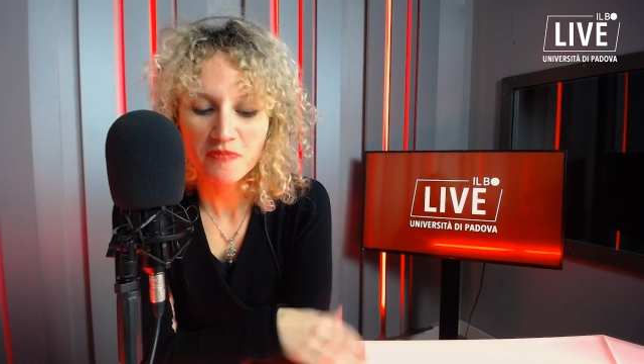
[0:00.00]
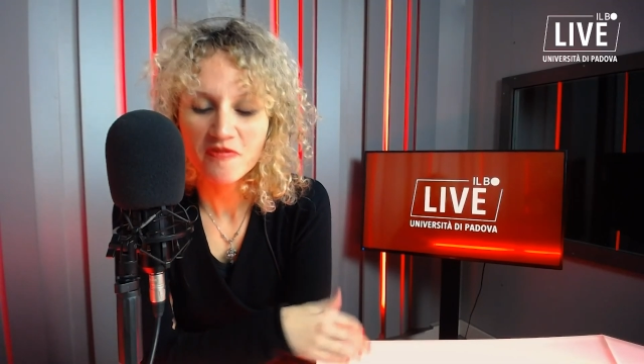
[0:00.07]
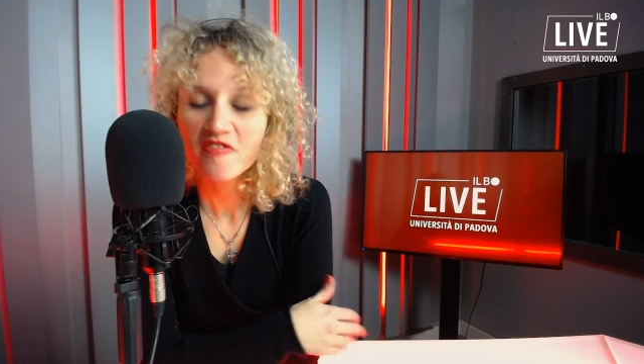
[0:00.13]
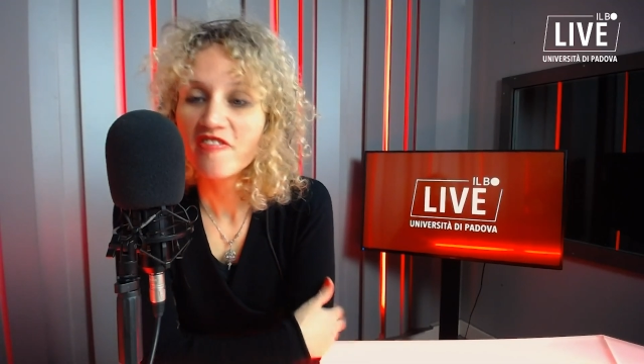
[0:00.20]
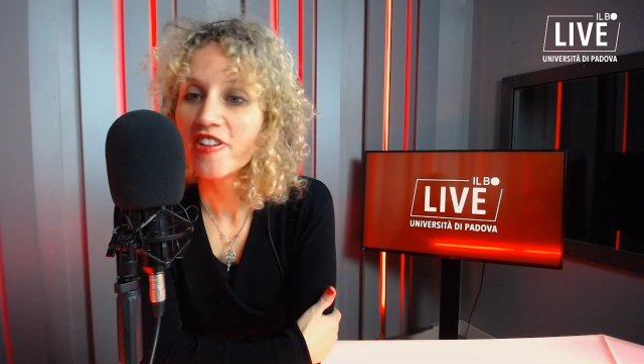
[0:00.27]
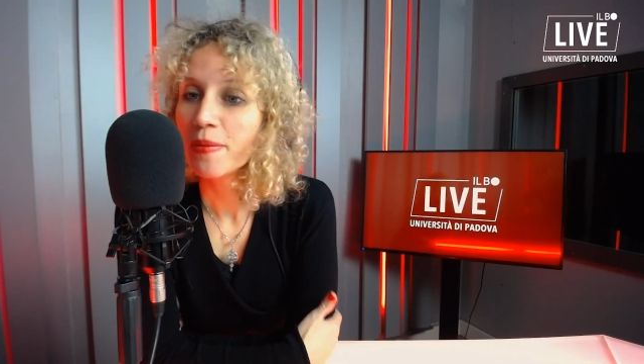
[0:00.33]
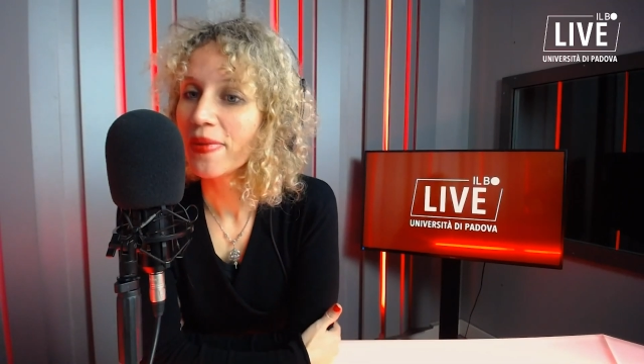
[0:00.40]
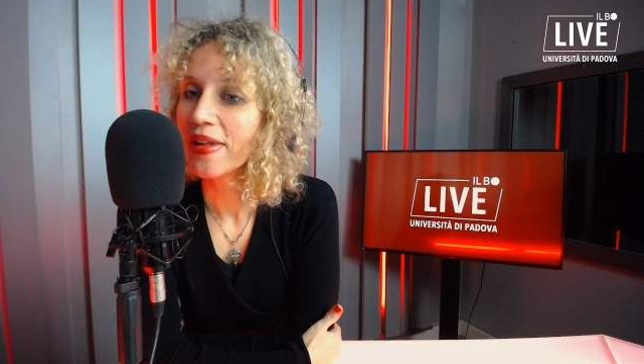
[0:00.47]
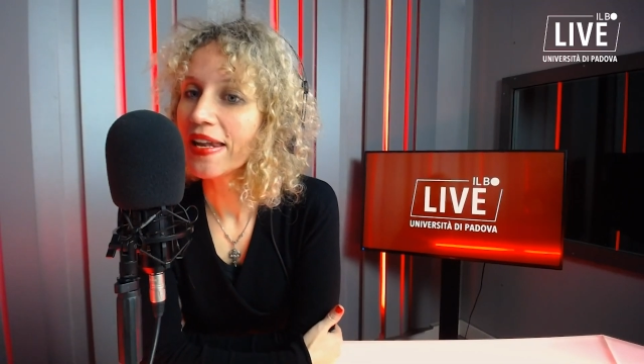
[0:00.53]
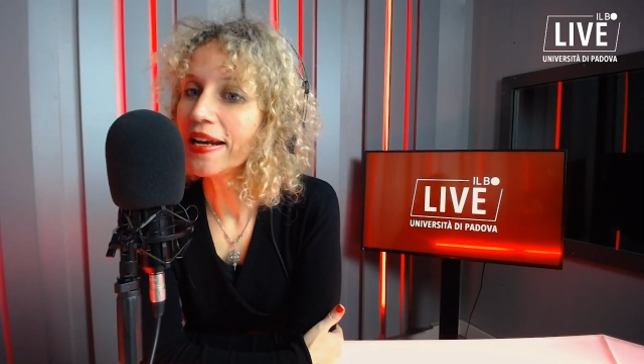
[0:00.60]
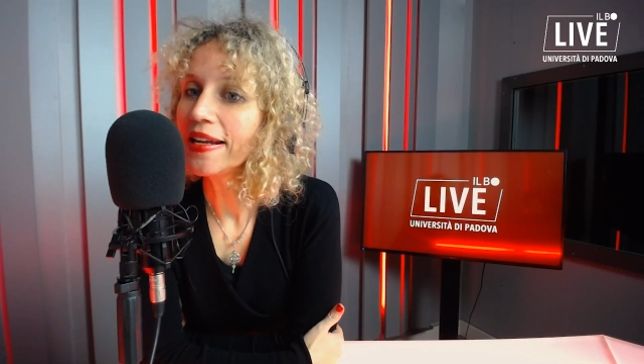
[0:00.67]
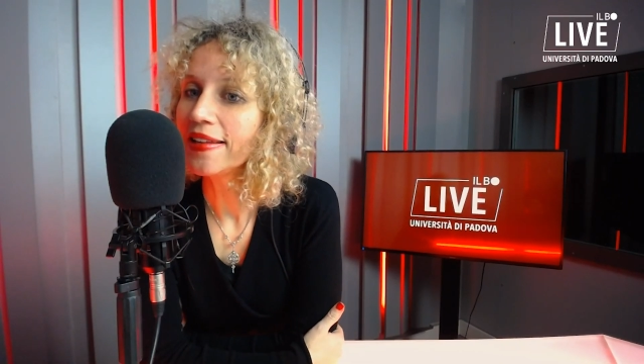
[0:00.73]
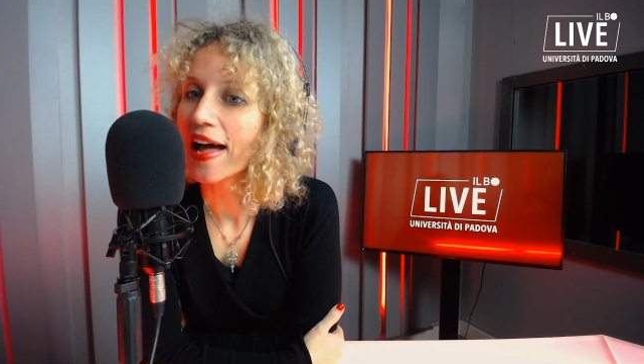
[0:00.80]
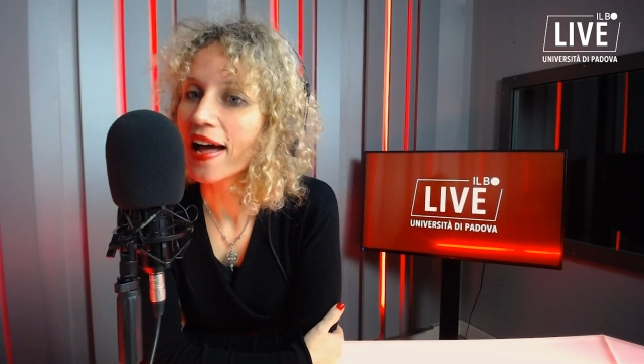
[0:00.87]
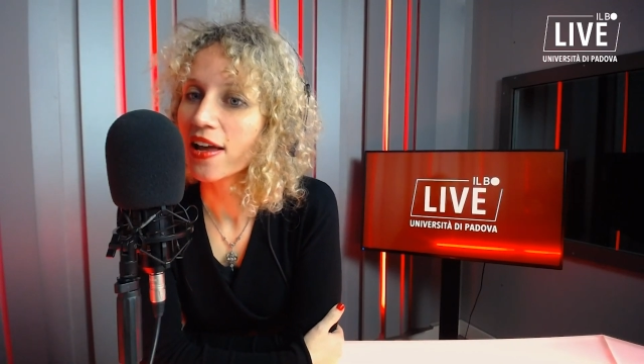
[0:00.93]

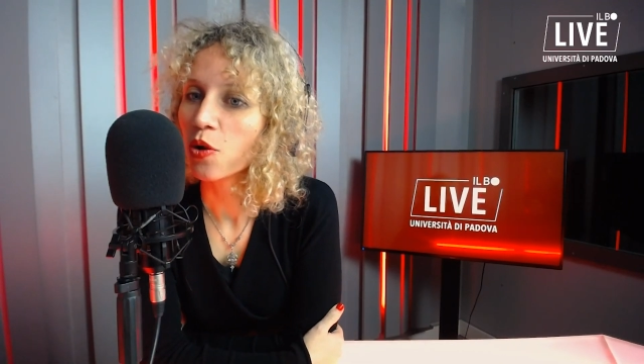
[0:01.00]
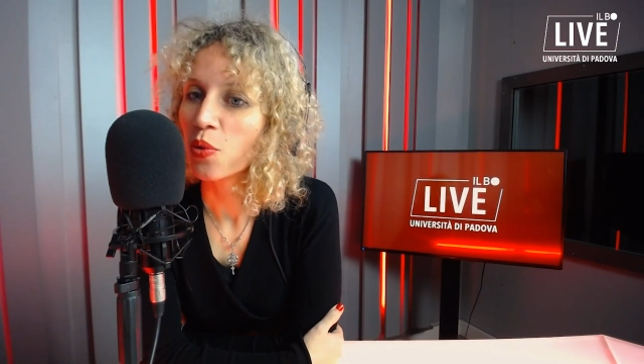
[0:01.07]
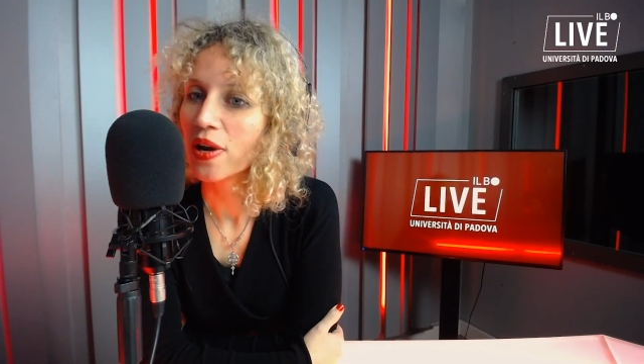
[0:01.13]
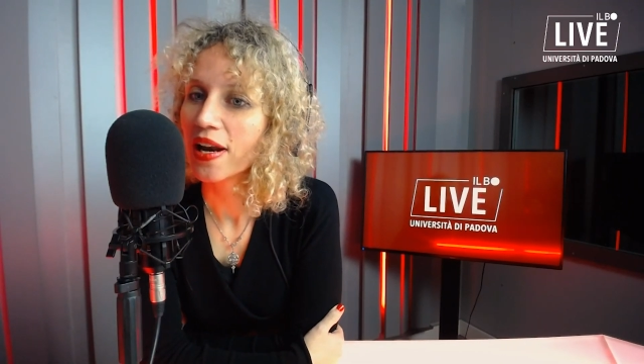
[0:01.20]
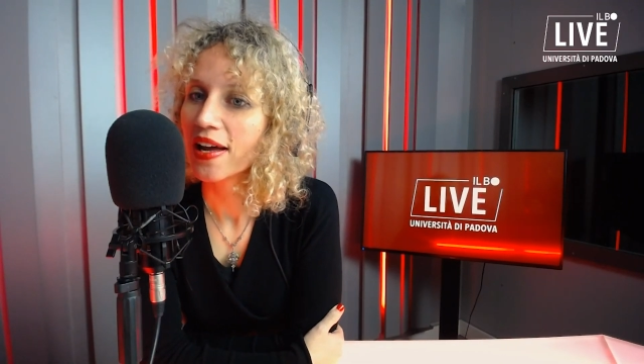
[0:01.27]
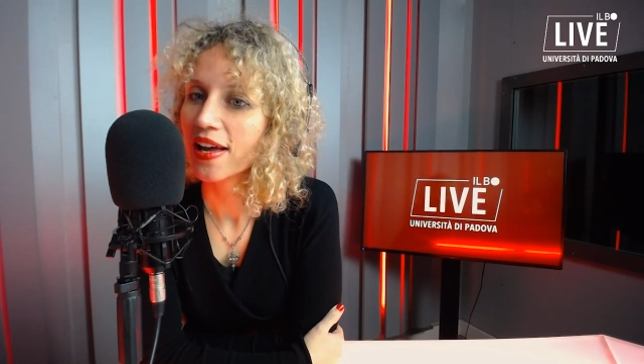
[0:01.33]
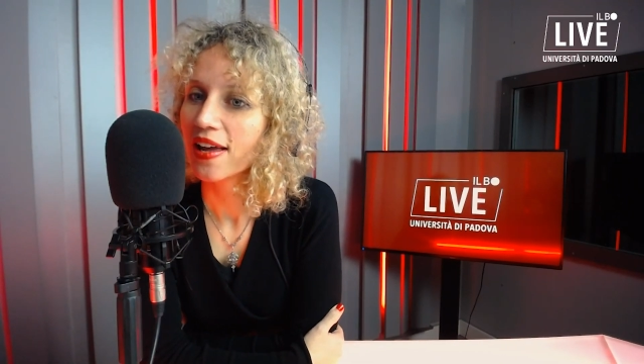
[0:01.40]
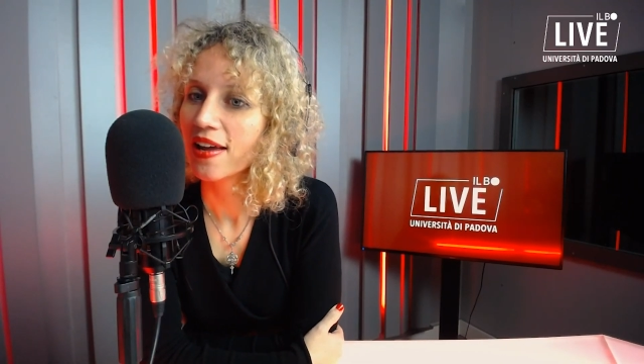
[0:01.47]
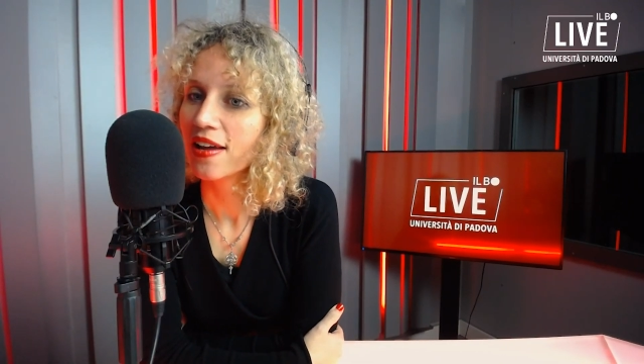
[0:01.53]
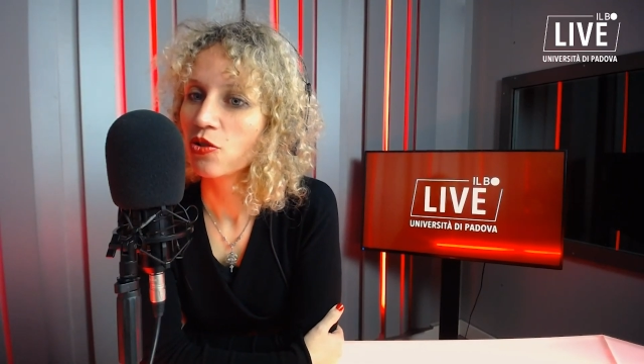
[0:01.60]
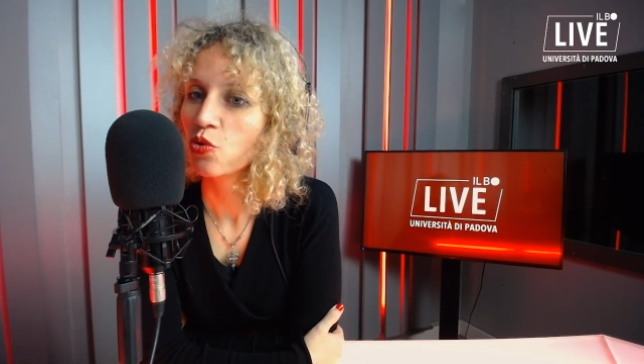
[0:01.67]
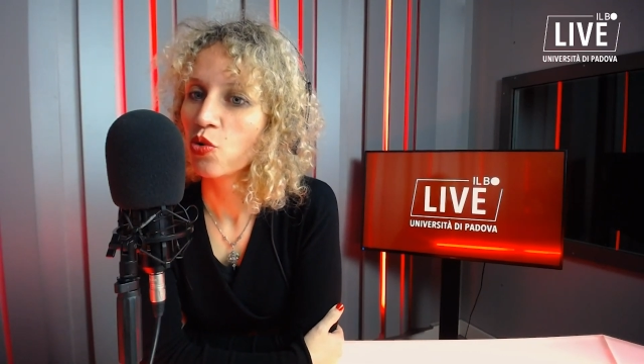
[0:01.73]
femminilità è quella che tu